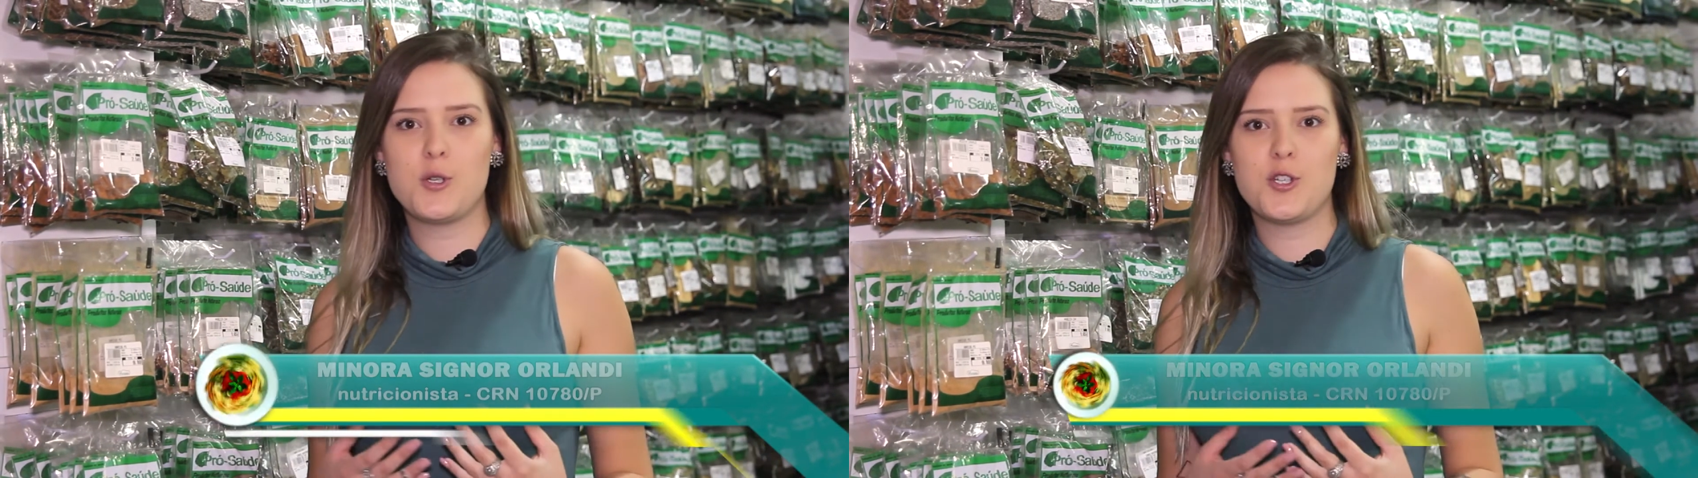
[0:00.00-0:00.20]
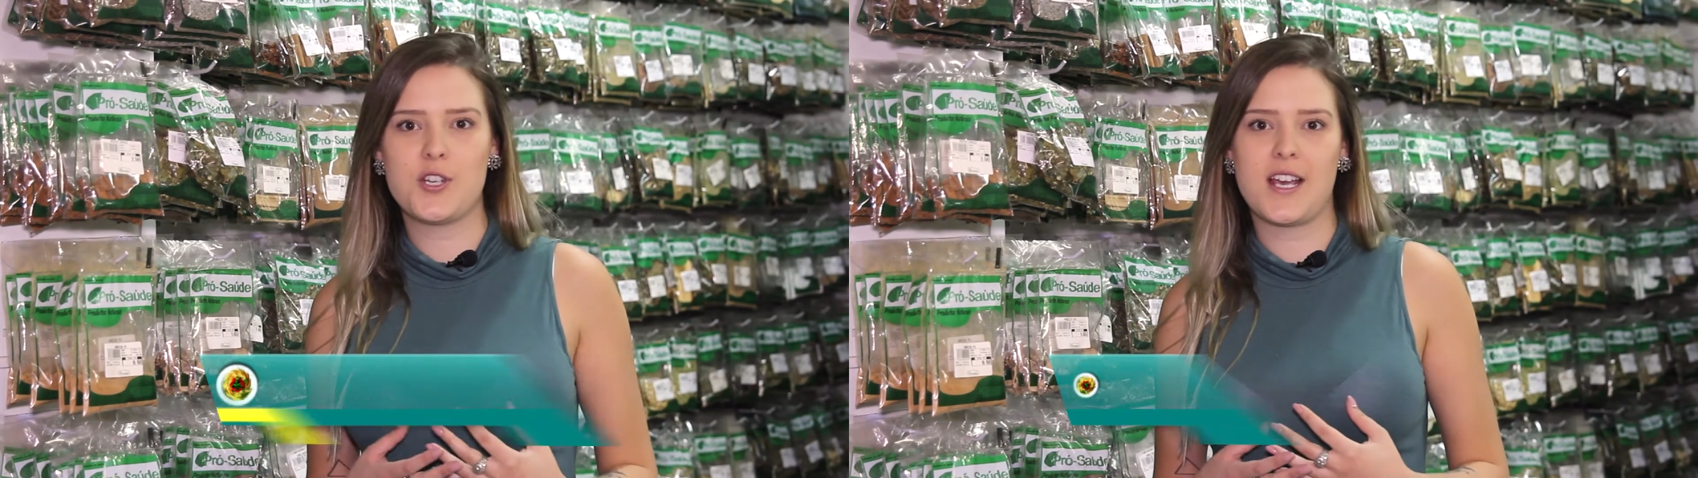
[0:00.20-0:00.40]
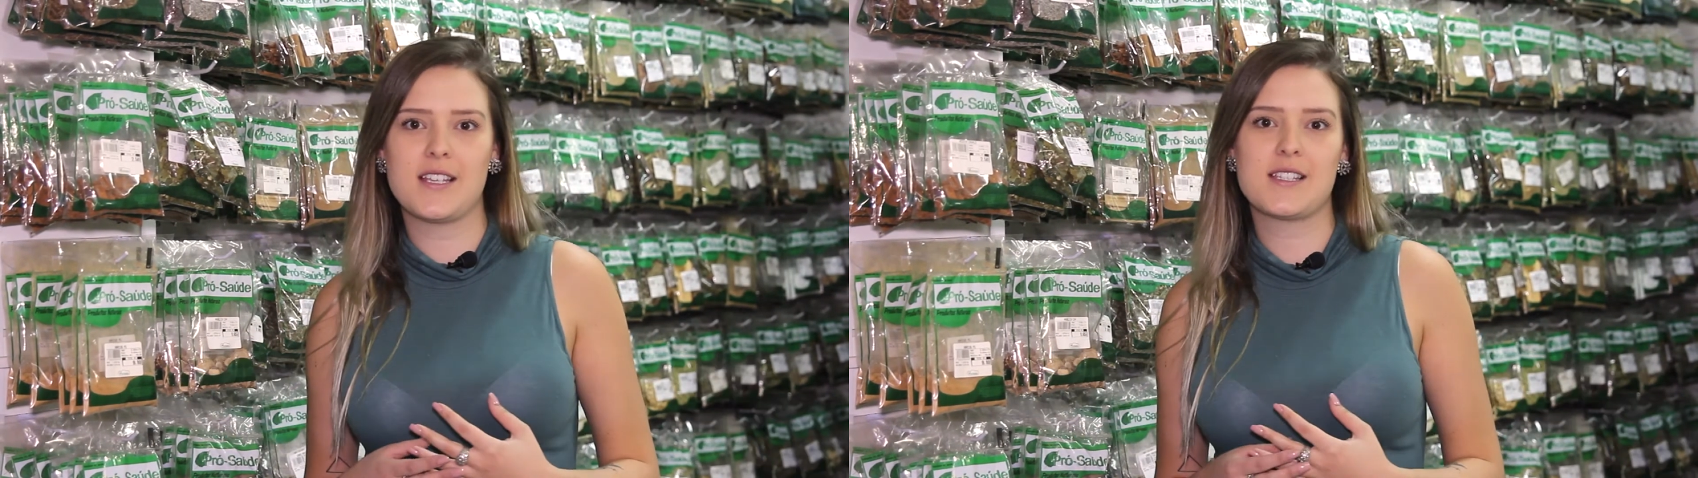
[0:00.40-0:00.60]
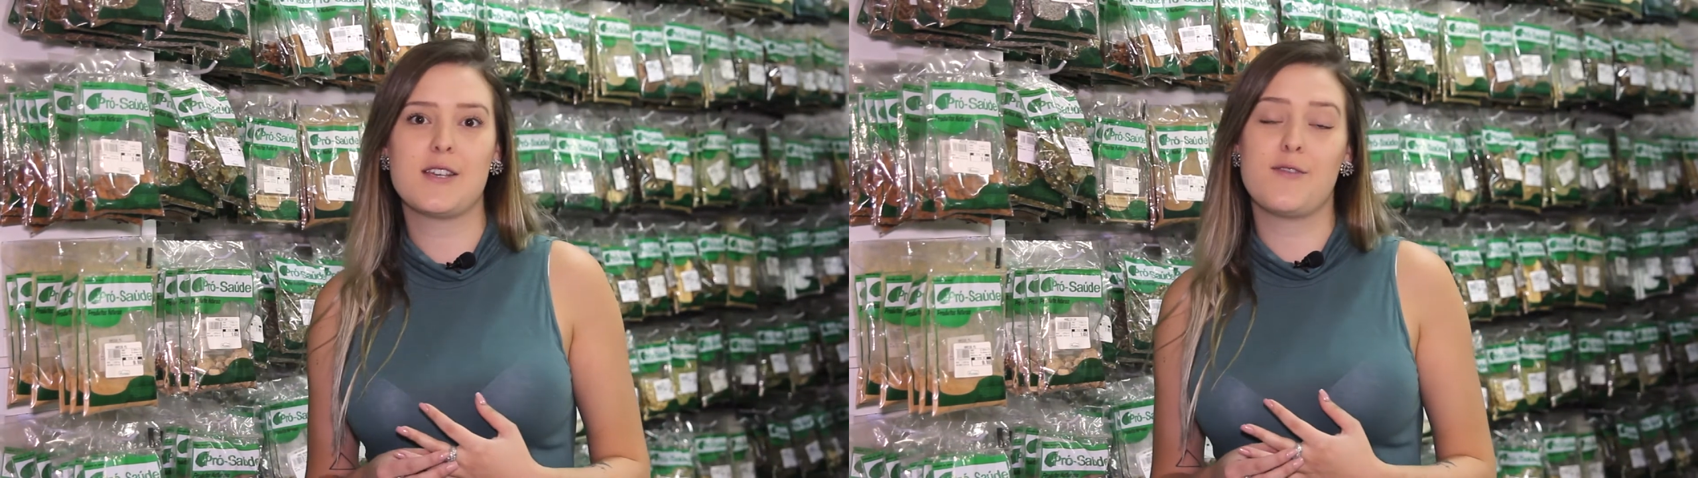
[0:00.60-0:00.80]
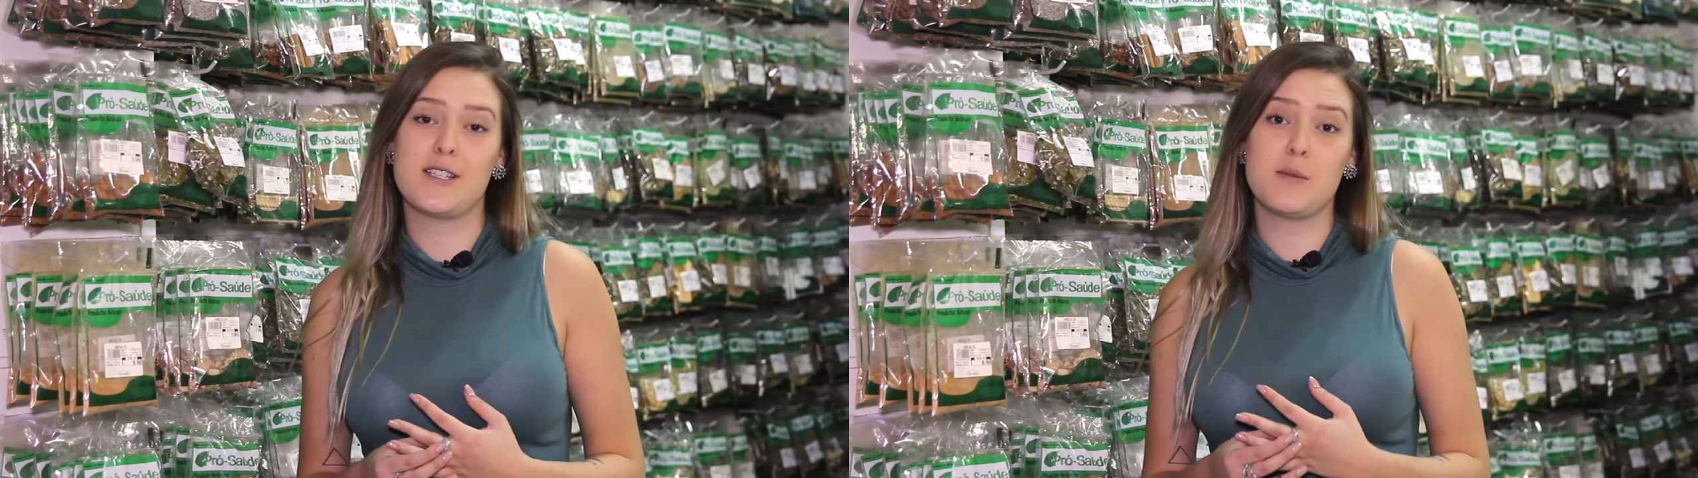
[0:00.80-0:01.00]
de chás
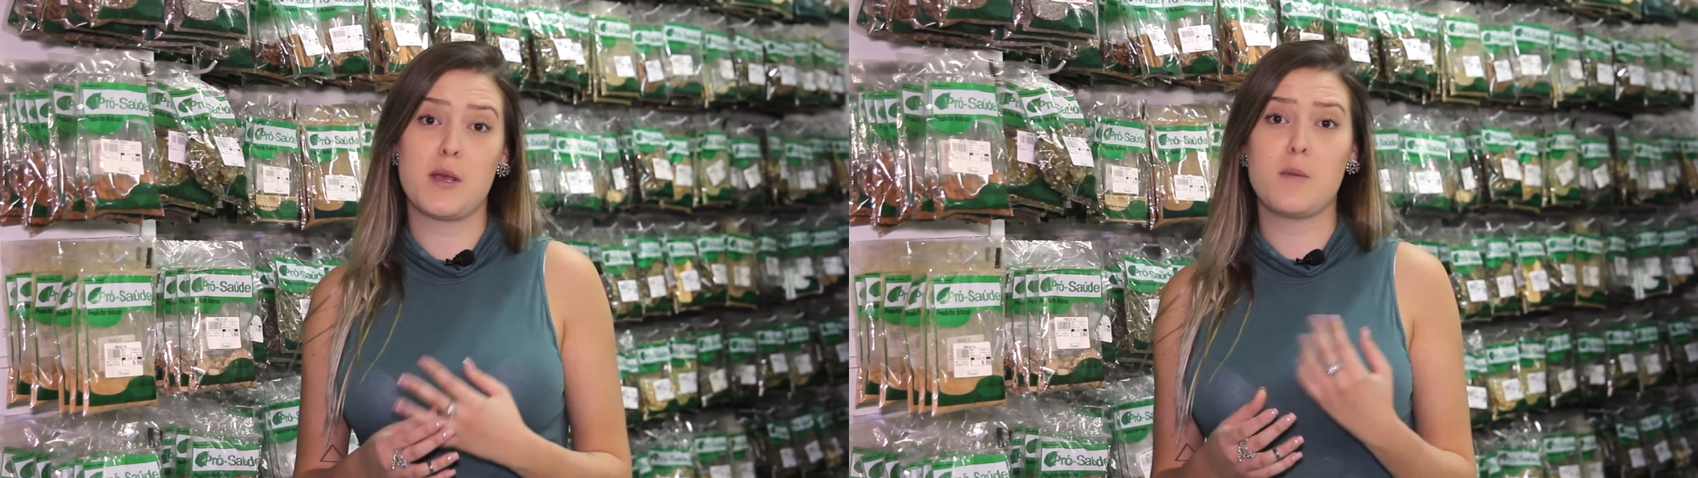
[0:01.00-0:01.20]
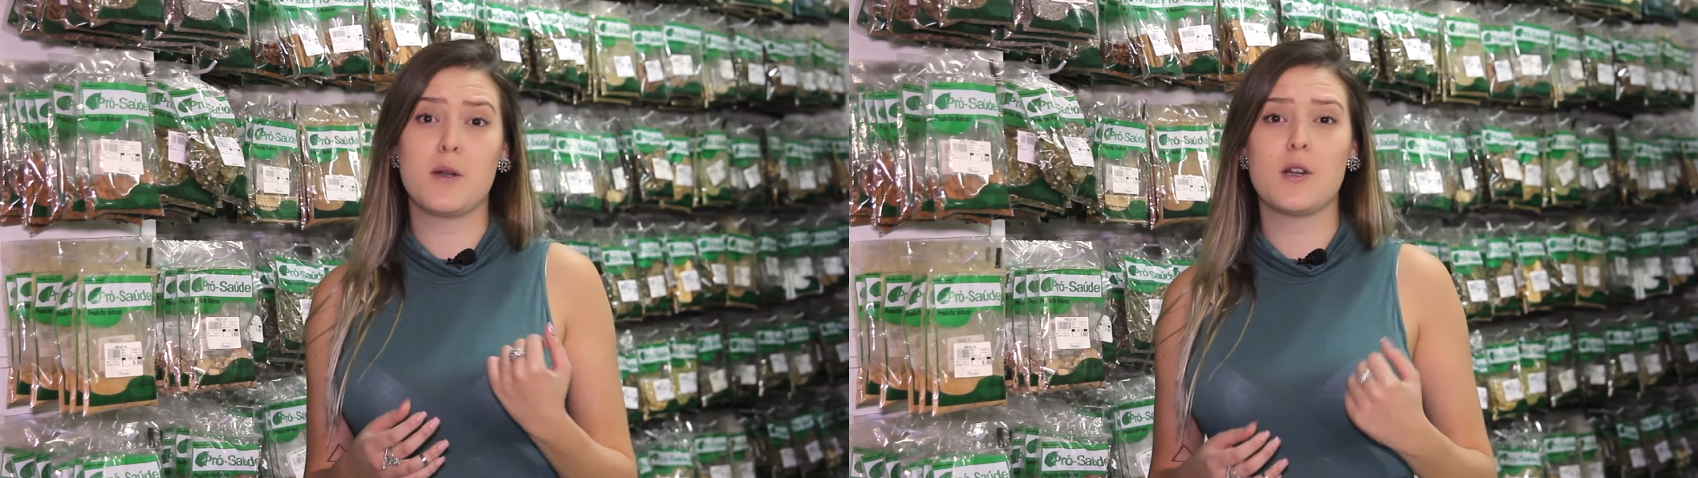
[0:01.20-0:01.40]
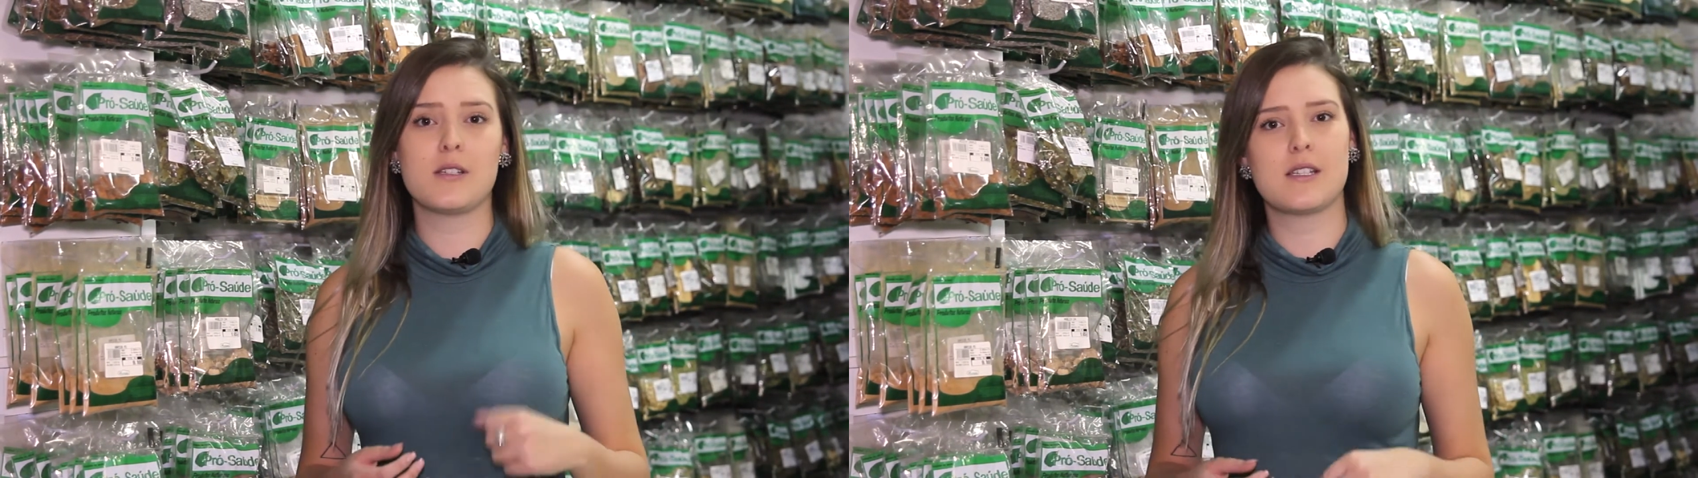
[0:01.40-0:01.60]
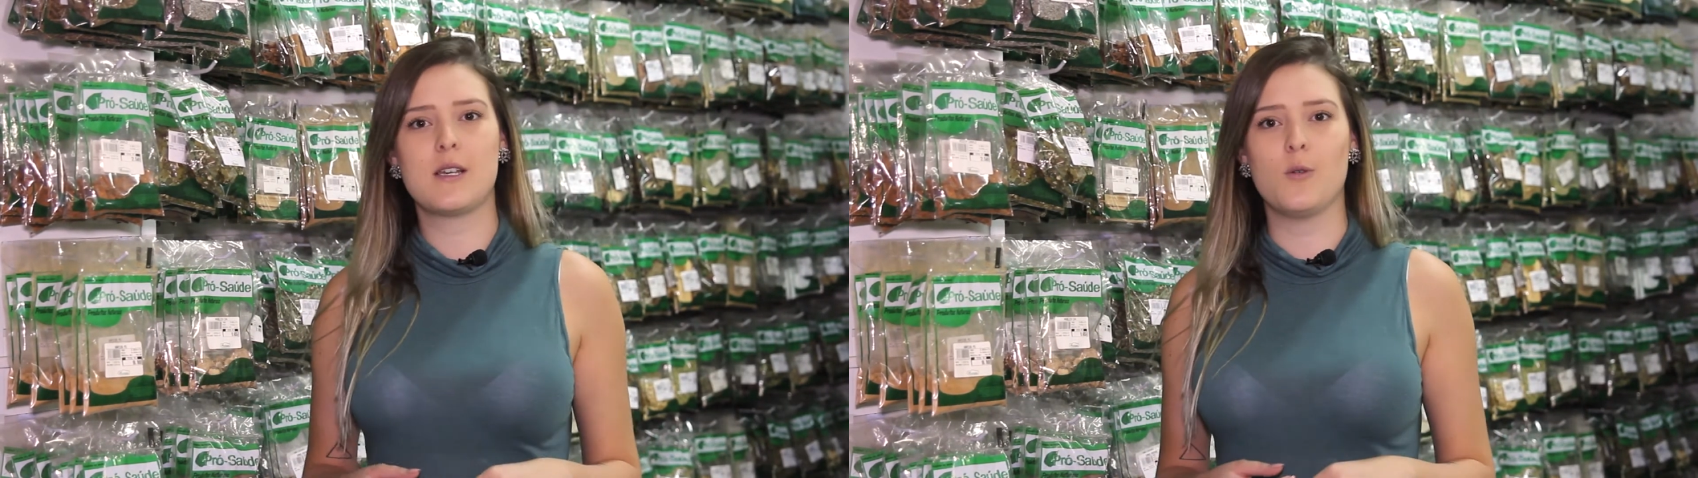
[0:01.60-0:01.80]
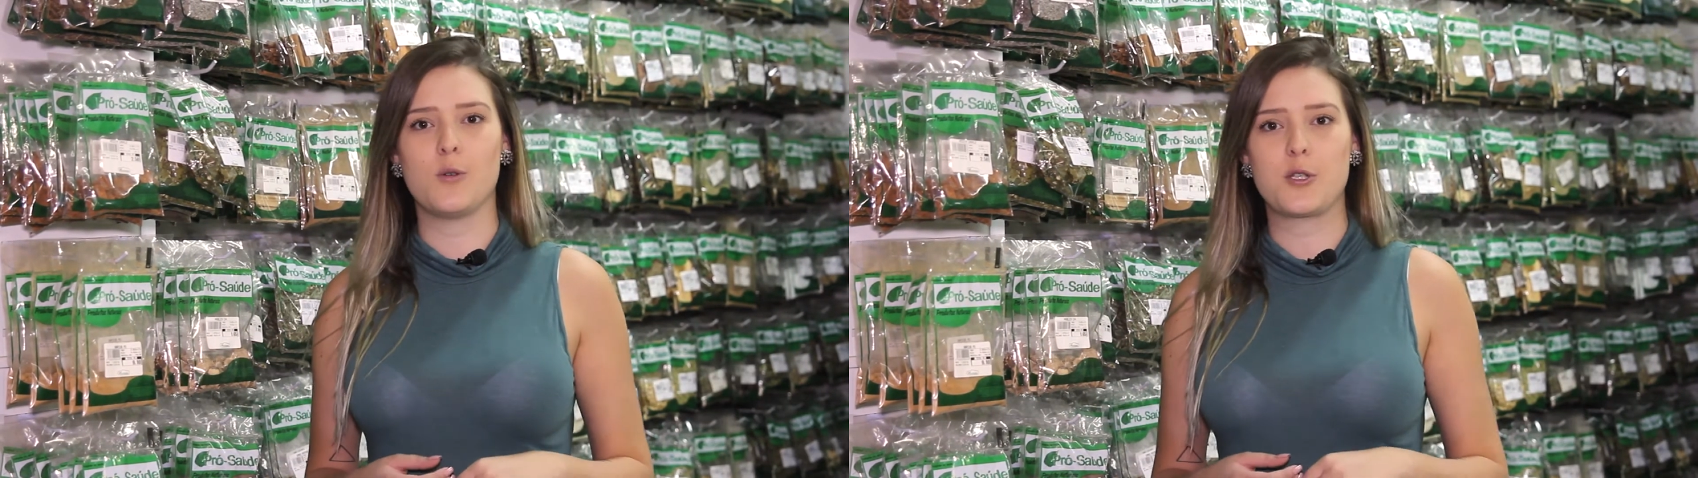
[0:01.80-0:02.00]
que fazem bem para a nossa
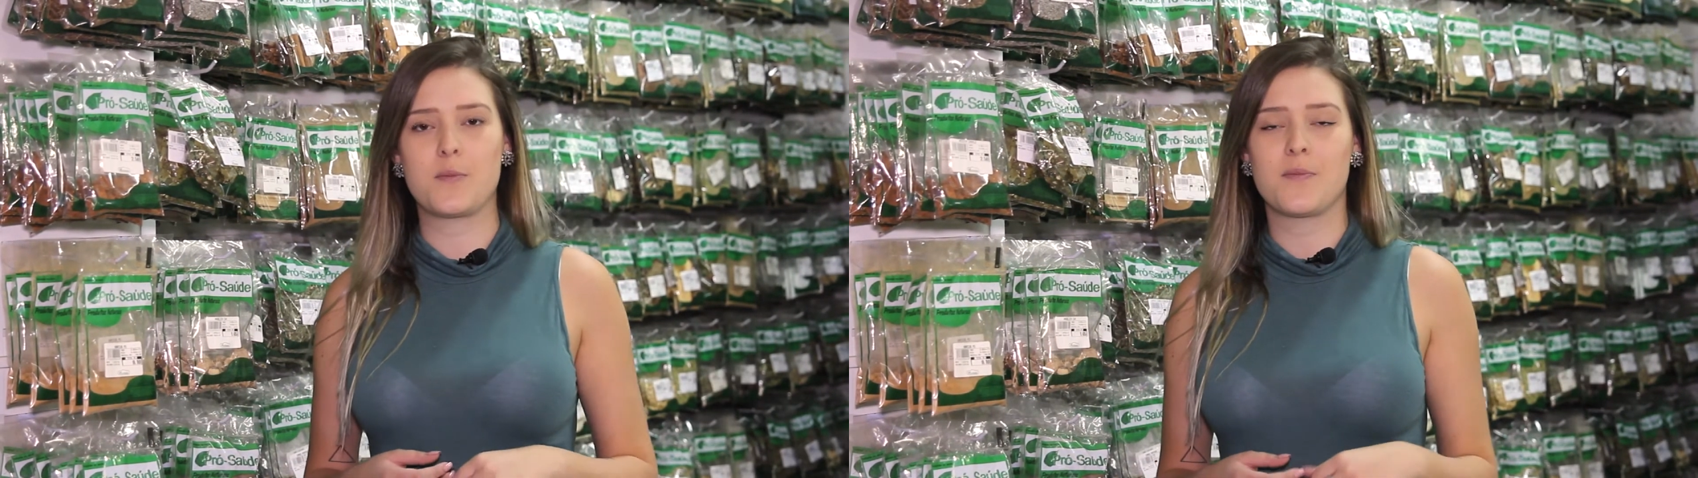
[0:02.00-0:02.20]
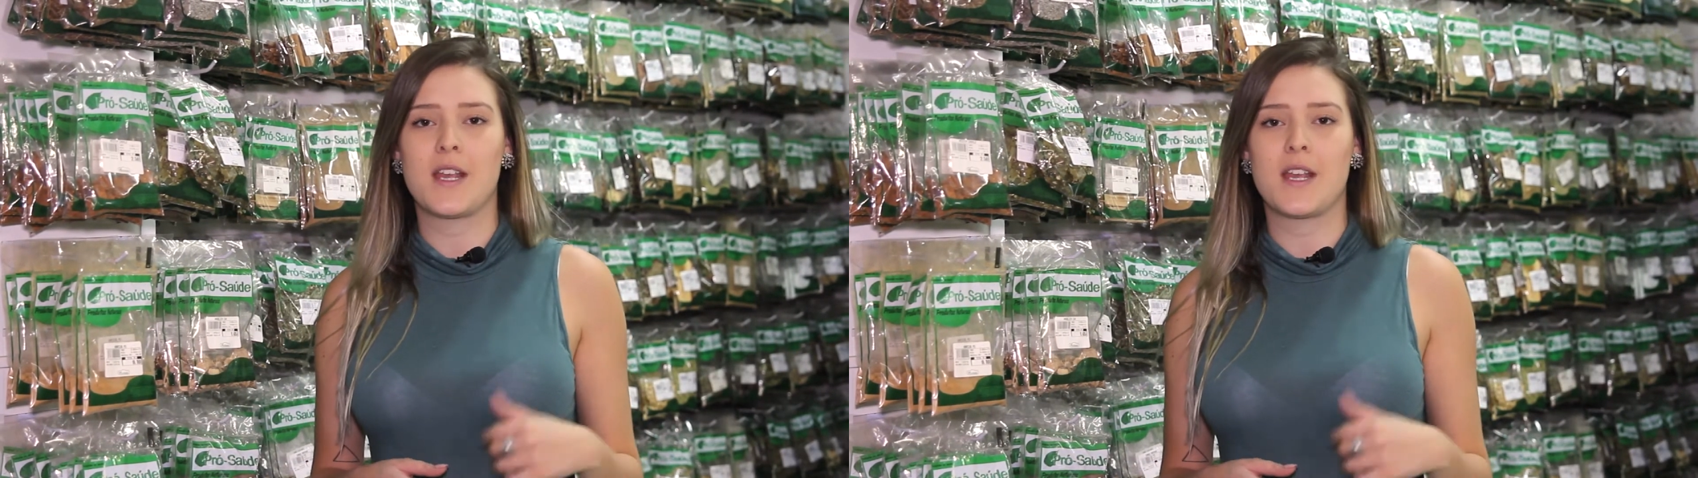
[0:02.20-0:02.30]
saúde.